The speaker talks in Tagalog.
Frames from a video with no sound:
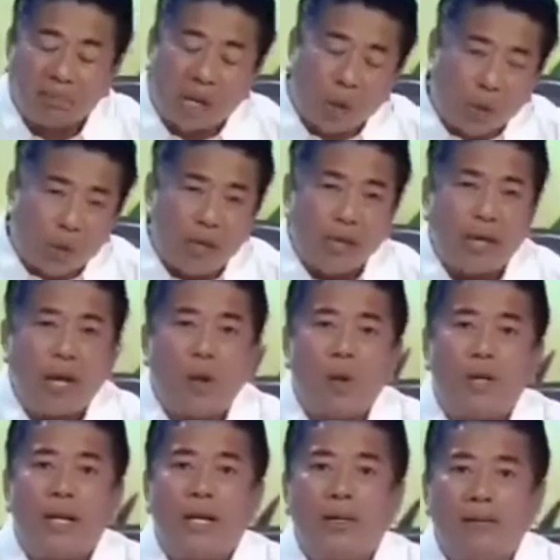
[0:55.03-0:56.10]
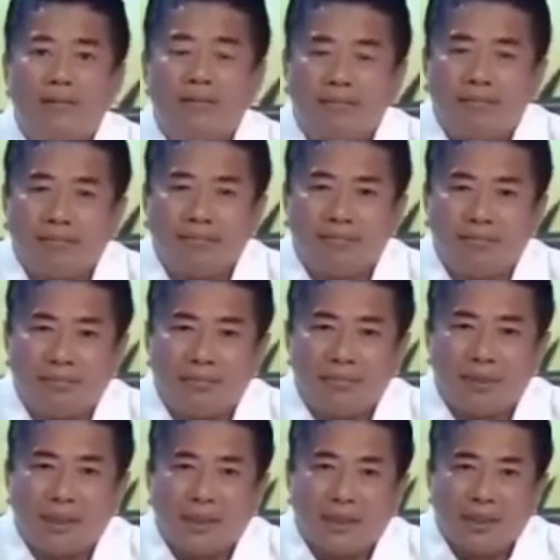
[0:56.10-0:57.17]
awayan ng awayan,
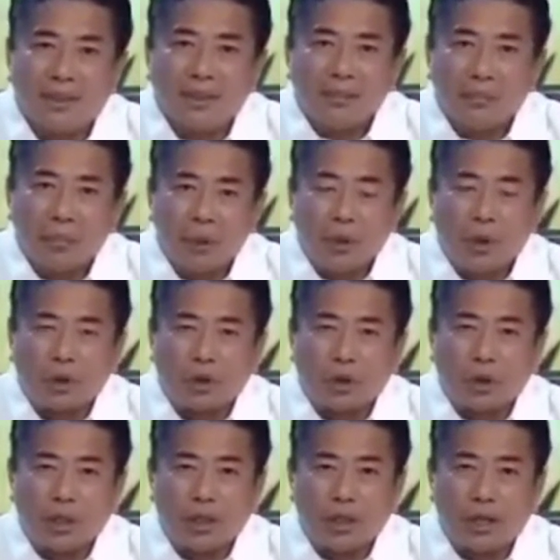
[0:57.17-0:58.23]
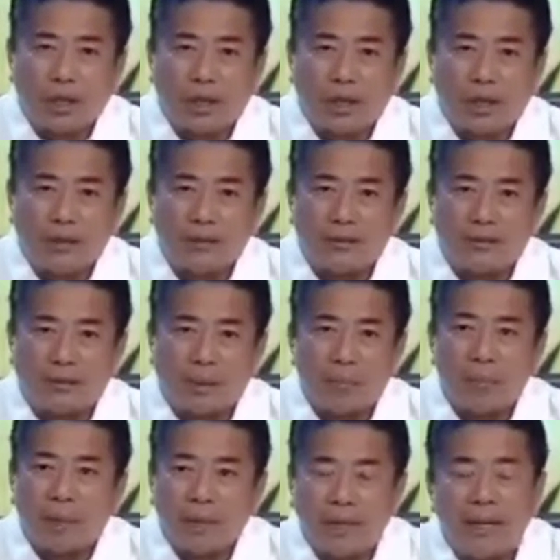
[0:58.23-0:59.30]
binoto kayo ng
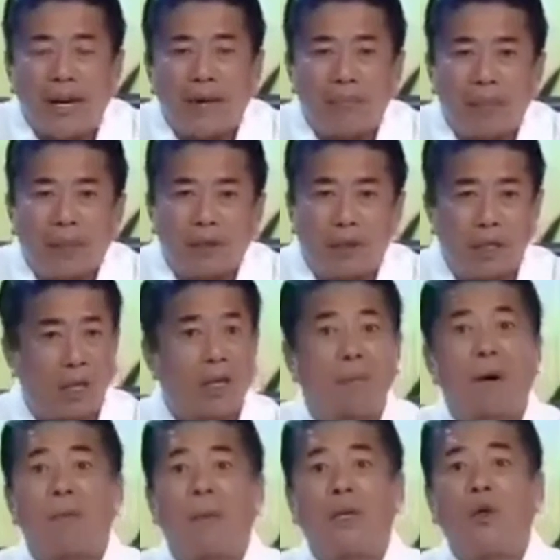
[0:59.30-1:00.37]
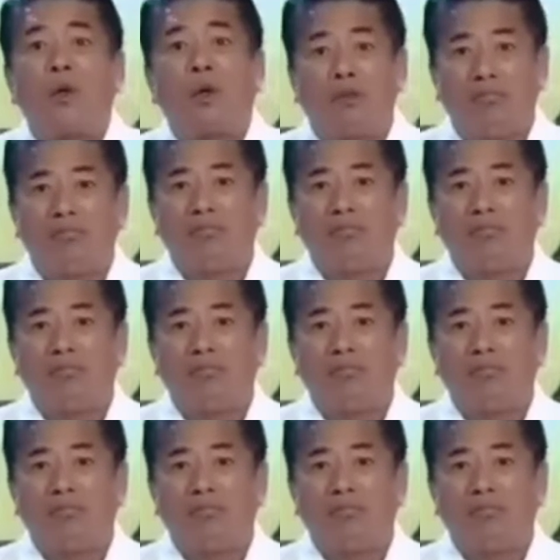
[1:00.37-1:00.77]
sambayanan, pero yun ang napapanood.